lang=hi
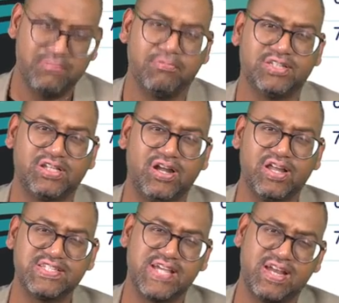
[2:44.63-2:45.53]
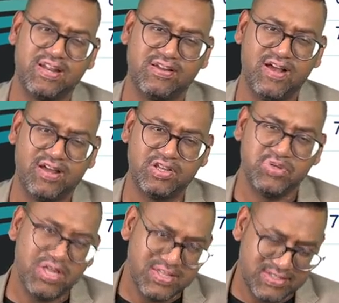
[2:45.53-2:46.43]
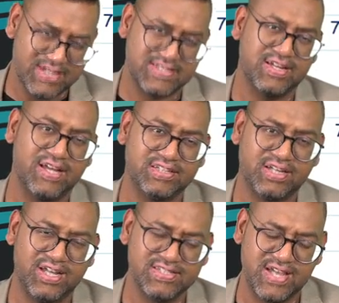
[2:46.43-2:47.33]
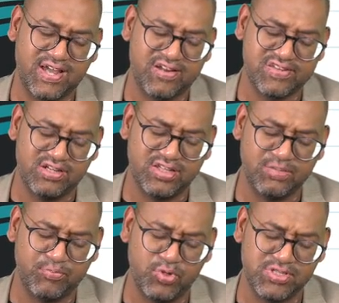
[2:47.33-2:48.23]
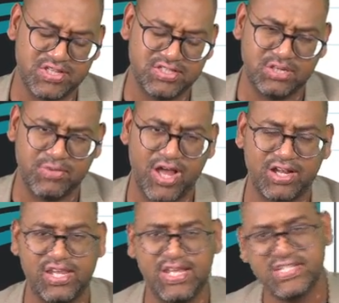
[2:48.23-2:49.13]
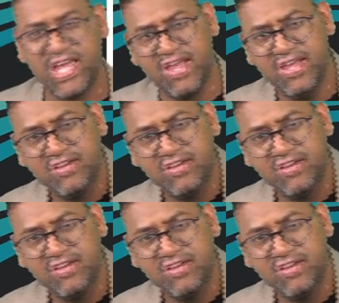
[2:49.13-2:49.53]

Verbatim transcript: माता रानी का जयकारा लगाकर जो है सेशन का अंत करेंगे जयकारा शैलदा बोल साचे दरबार की जय